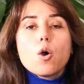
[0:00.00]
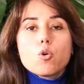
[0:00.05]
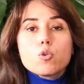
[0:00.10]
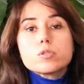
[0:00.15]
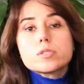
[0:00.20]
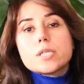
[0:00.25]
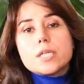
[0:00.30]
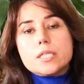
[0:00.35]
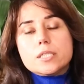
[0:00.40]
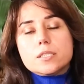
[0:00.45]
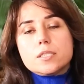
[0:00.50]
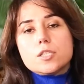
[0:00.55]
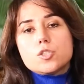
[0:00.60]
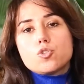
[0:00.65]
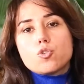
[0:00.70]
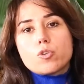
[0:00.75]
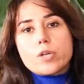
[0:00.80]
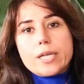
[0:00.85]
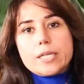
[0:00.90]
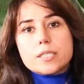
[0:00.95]
O sayının
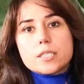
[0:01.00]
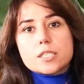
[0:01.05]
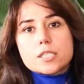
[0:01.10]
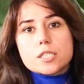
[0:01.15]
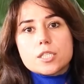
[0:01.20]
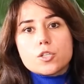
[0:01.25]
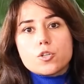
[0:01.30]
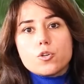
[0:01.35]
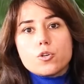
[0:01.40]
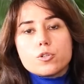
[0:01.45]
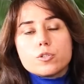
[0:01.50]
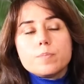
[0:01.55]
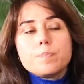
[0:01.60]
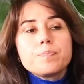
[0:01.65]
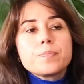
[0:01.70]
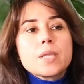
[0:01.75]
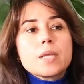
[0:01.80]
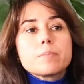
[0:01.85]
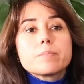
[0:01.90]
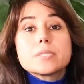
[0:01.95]
da çok etkisini
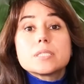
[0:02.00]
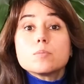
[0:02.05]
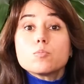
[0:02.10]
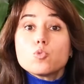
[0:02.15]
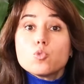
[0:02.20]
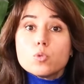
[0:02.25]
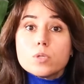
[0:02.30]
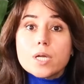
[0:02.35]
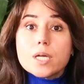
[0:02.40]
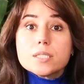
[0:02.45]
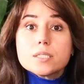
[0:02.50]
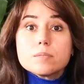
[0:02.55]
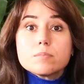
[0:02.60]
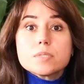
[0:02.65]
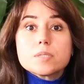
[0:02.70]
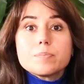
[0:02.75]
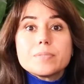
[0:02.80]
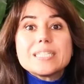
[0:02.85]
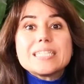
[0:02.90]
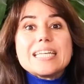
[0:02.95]
gördüm. Bizim
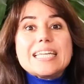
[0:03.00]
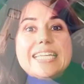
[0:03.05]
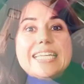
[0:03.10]
kullandığımız bir